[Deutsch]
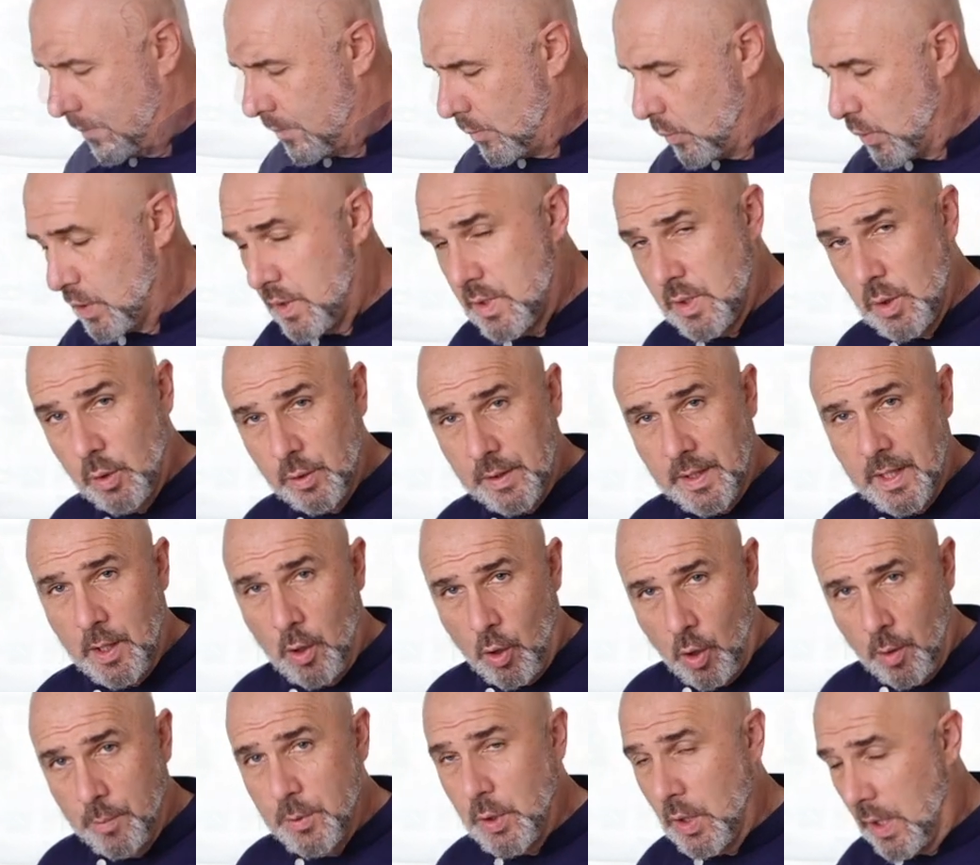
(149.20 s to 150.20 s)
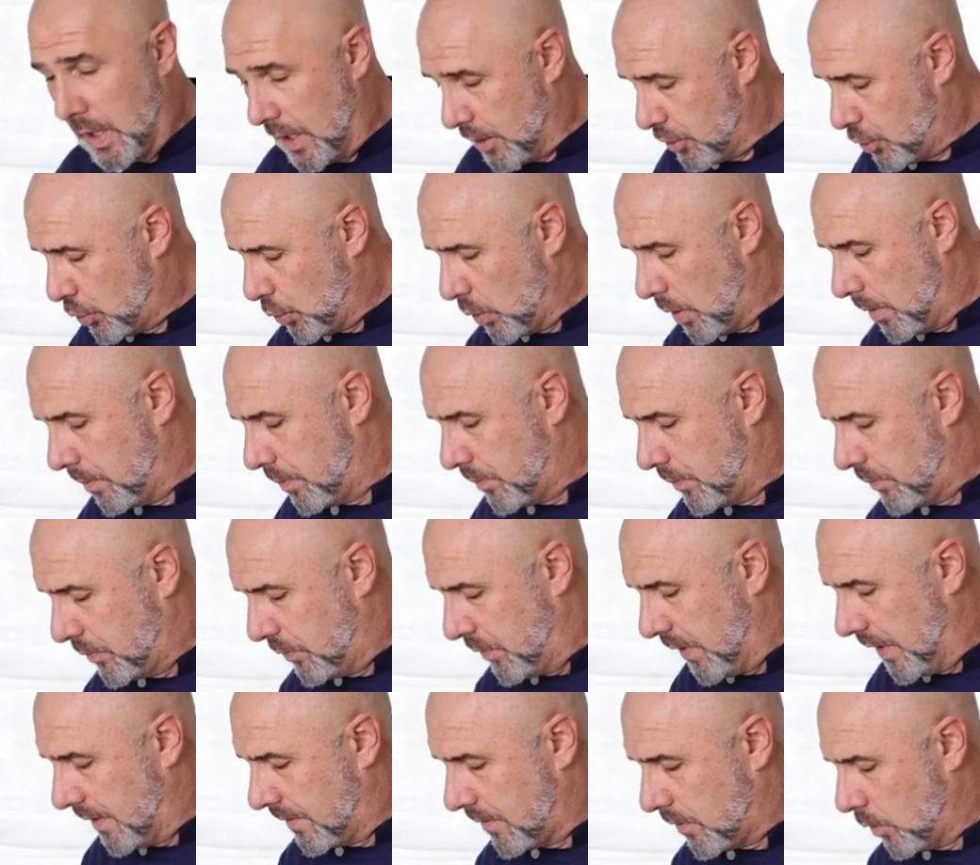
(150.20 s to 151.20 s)
muss sagen, die haben ja auch schon ein
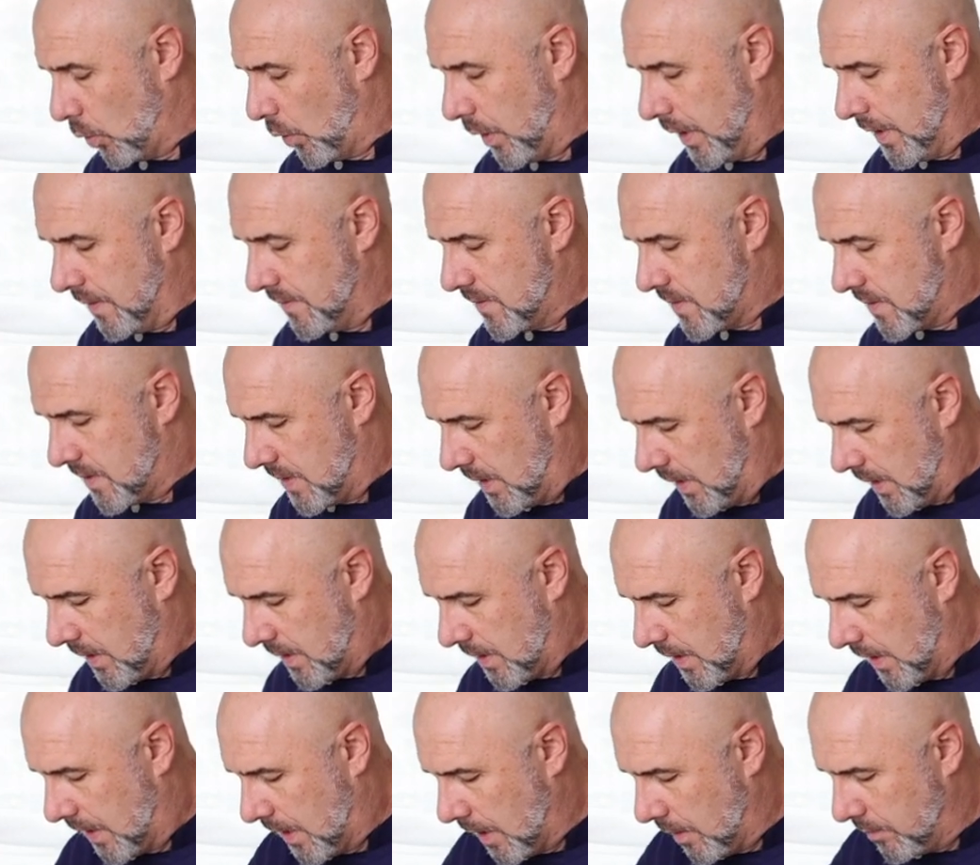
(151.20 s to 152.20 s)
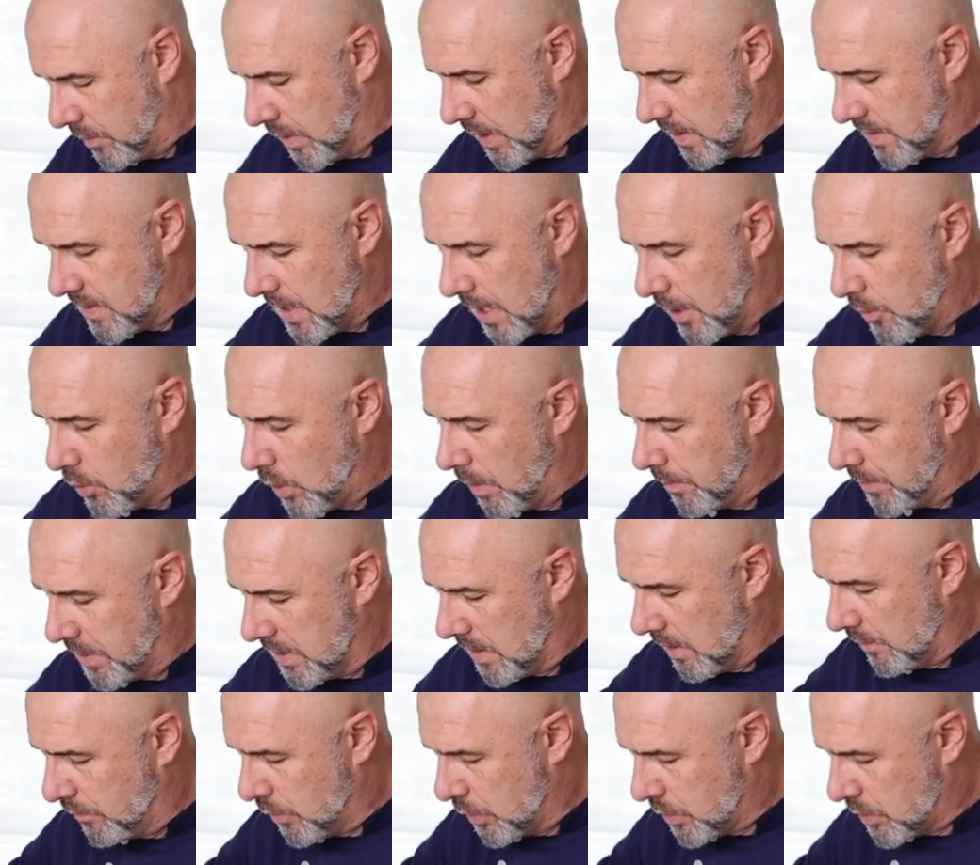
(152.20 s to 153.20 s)
Fett noch in sich, die geben jetzt auch noch ein
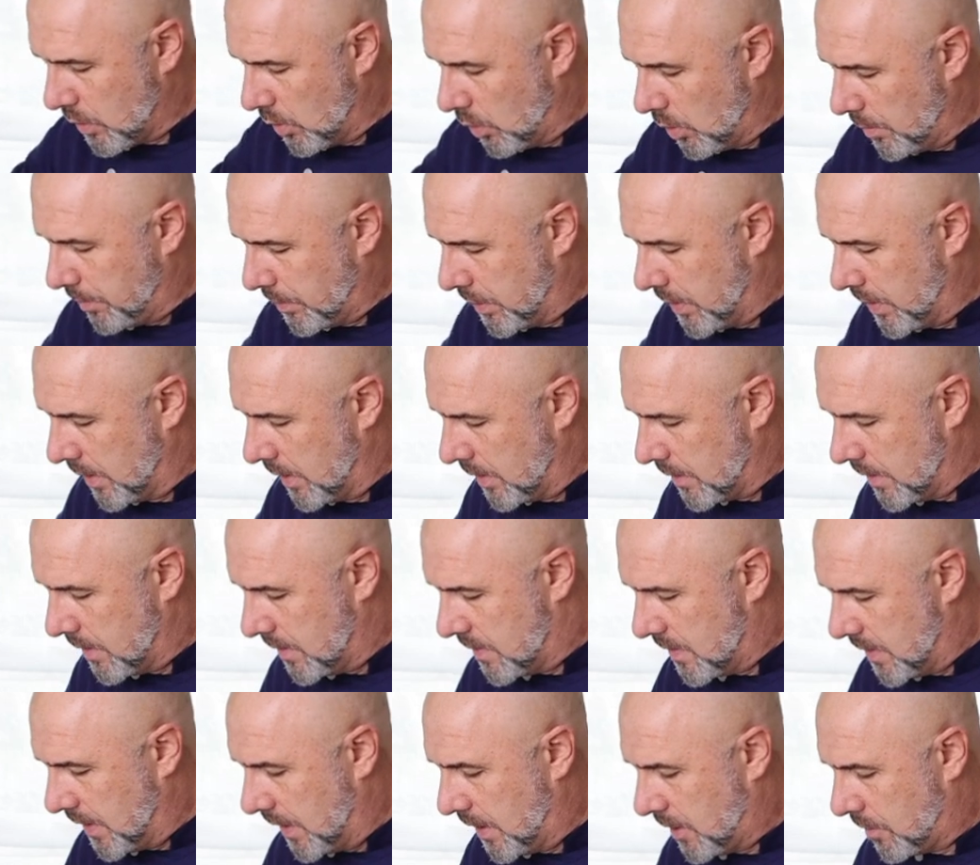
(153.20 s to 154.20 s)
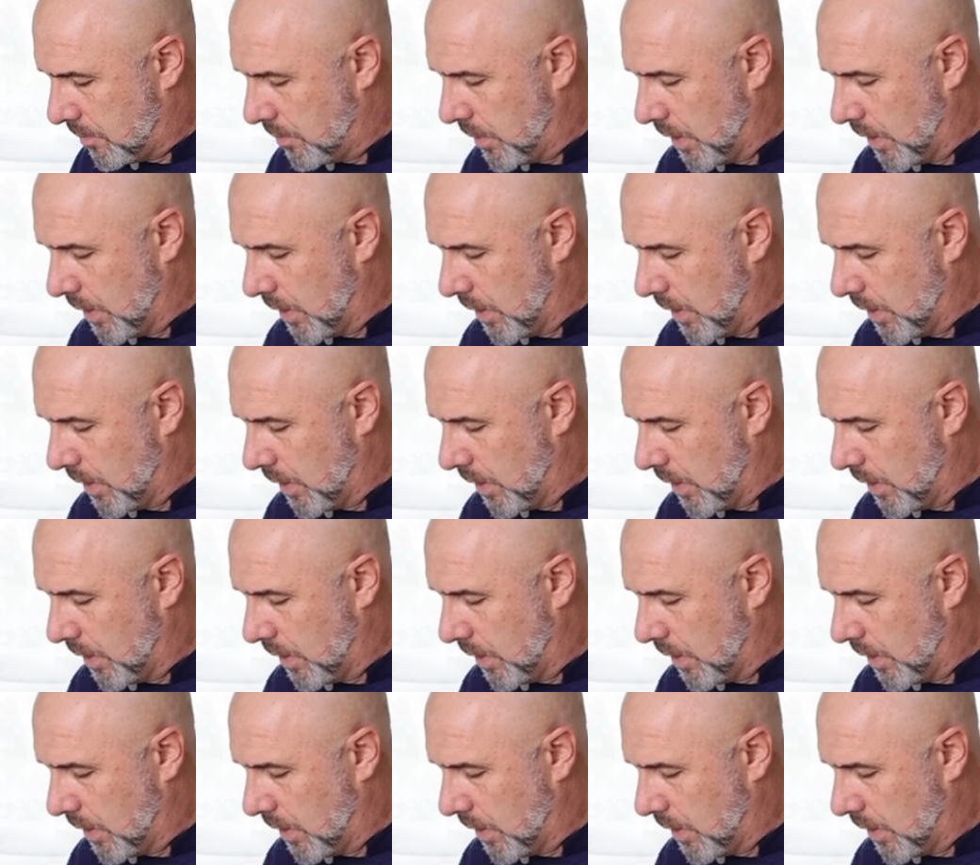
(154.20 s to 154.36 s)
bisschen was ab. Das sieht